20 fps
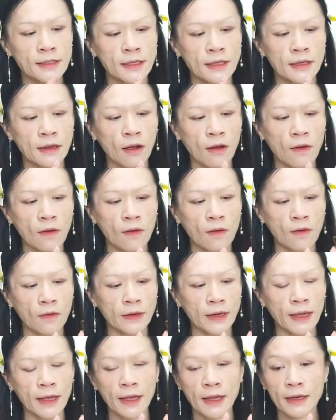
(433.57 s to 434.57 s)
สีทอง
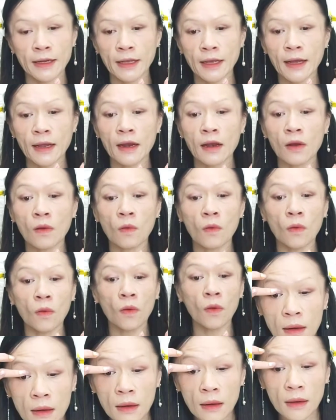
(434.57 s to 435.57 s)
นะคะในการลง
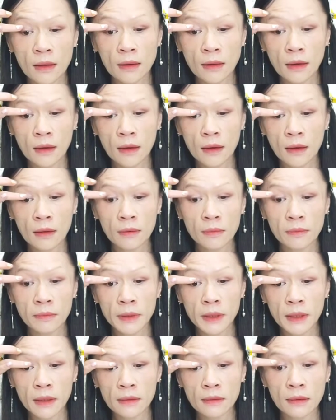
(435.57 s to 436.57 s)
กลางเป
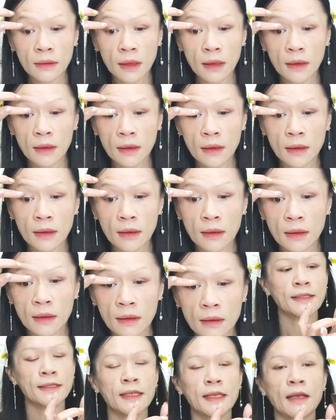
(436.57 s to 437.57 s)
ลือกตา
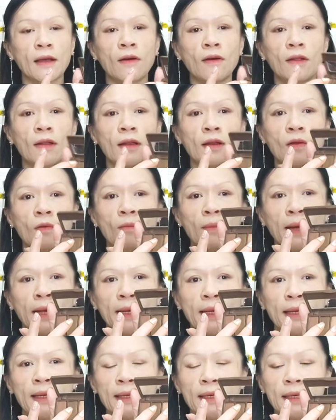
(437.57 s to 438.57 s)
สีอ่อนลงมา
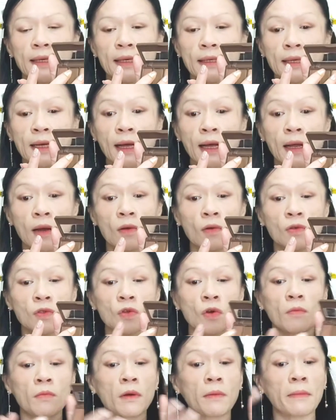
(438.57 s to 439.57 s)
นิดนึงนะคะลง
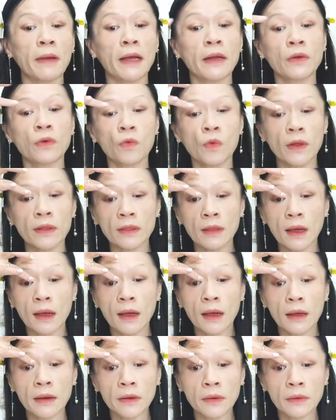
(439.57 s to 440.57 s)
ช่วงประมาณหัวตา
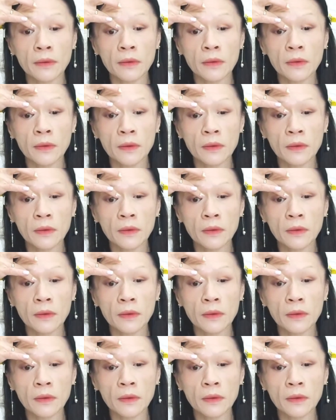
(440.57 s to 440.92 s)
เนาะ